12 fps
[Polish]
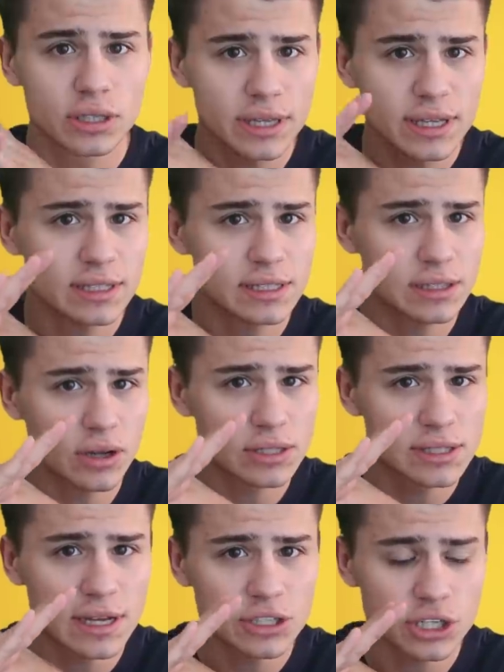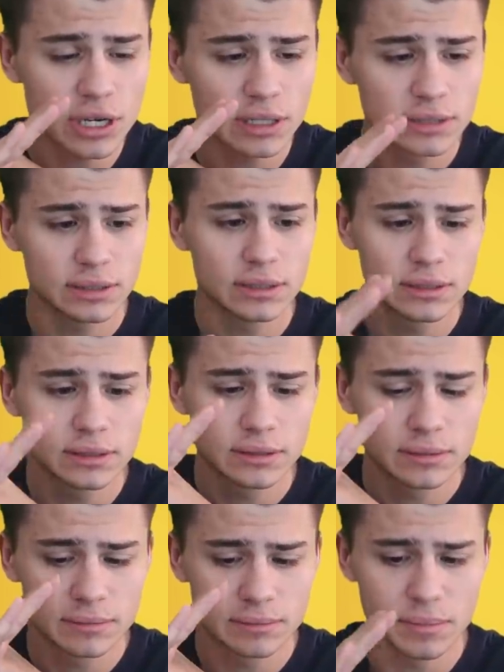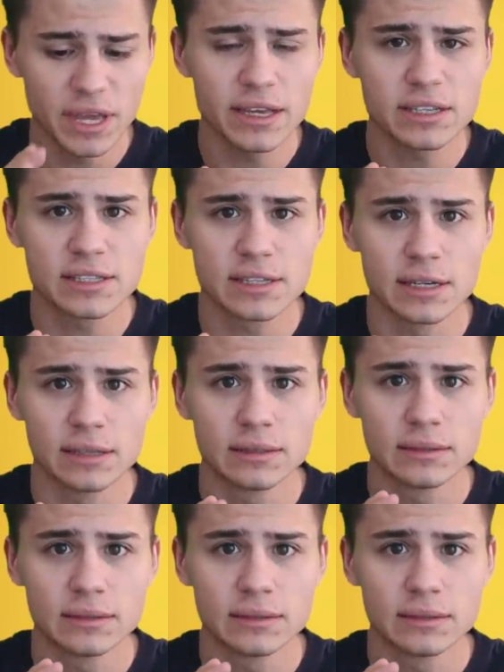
X oznacza miejsce.